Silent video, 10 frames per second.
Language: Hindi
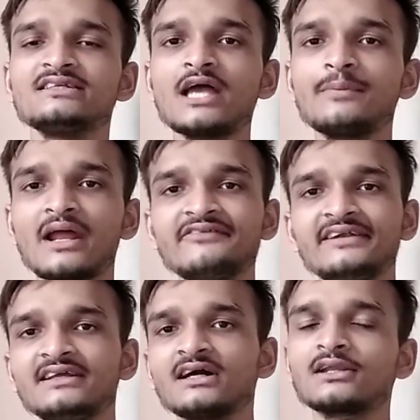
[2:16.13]
चाहे
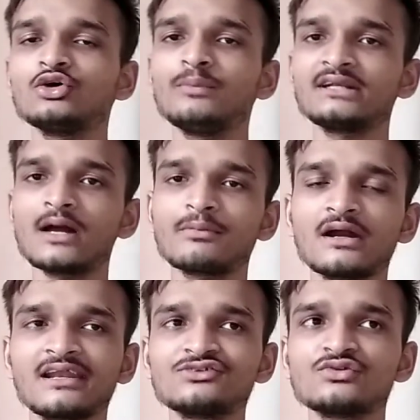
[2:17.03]
प्राइवेट ही कर रहे हो बट आपका
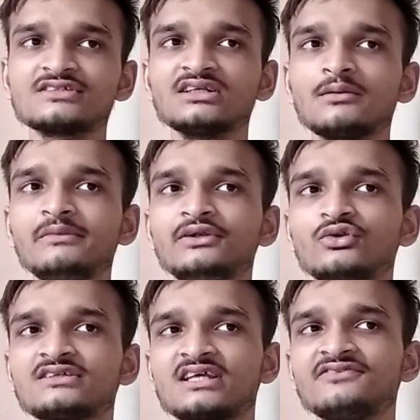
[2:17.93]
ग्रेजुएशन कंप्लीट
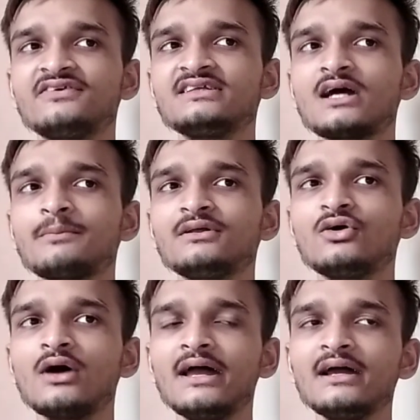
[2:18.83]
होना चाहिए फिर यहाँ पे
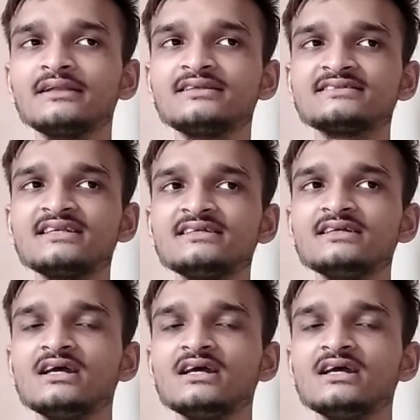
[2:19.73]
है तीसरी